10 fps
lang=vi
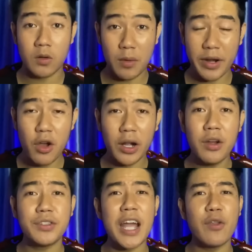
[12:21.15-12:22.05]
rồi bà đưa cái
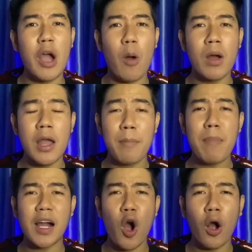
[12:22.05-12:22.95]
nước trà vô hỏng á
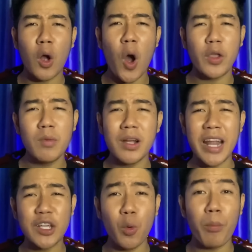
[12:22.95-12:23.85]
bà khò khò giống như là
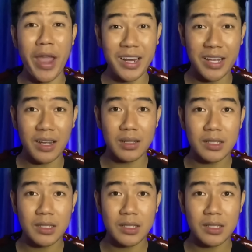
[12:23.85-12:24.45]
đang xúc miệng vậy đó